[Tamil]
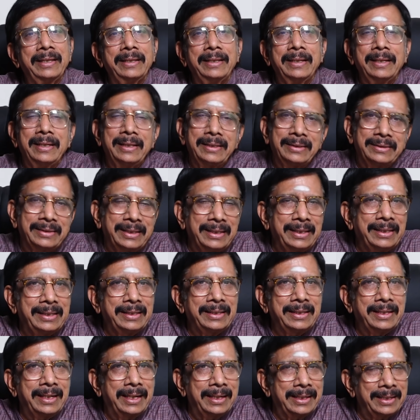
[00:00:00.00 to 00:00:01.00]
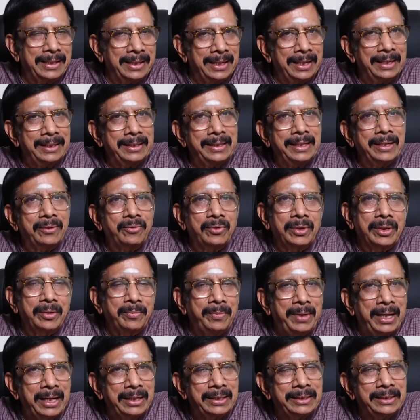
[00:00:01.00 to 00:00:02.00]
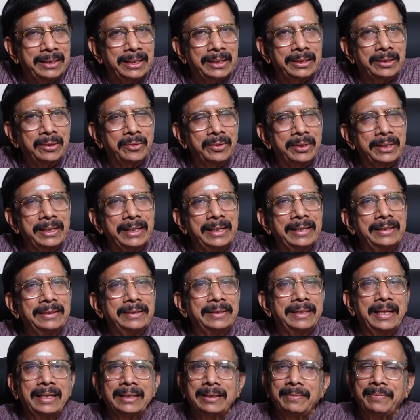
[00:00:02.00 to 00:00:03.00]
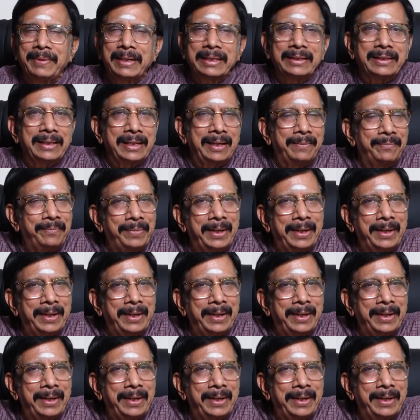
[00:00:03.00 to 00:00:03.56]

எங்களுக்கு திரையிட்டு காட்டினார் இயக்குனர் பாரதி ராஜாவோட இணைந்து தான் அந்த படத்தை நான்